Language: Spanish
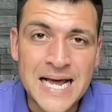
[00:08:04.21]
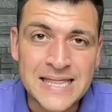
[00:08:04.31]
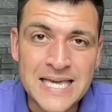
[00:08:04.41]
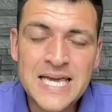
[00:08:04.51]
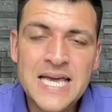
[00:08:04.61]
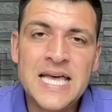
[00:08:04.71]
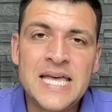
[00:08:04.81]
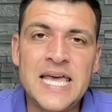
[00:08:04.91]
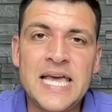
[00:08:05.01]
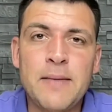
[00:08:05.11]
para
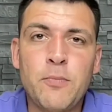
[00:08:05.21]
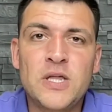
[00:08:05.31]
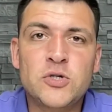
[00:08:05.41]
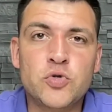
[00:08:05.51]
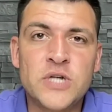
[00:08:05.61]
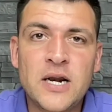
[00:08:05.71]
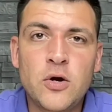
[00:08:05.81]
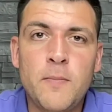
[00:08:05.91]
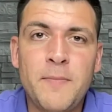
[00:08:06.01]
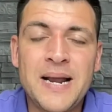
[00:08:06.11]
ti y que puedas
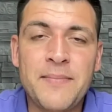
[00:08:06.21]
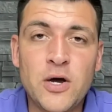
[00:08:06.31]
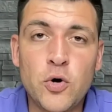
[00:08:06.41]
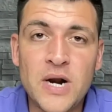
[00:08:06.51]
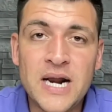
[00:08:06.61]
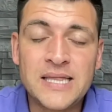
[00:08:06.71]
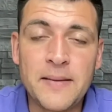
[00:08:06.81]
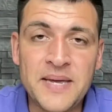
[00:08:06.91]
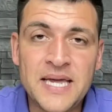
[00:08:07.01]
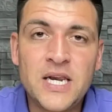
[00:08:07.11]
usarlo para
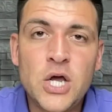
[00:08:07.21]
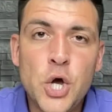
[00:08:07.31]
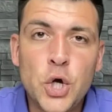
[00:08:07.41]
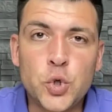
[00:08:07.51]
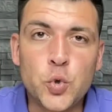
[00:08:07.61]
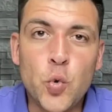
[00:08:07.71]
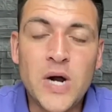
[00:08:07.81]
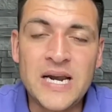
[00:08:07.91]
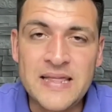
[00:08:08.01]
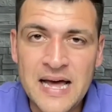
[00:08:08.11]
mejorar también
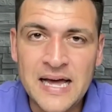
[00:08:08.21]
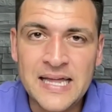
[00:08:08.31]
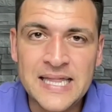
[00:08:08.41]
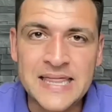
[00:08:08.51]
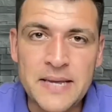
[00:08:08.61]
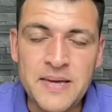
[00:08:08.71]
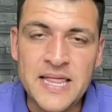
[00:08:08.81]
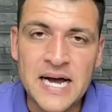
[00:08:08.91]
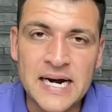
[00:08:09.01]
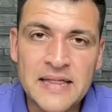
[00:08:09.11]
tu calidad
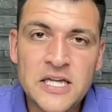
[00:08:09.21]
de vida.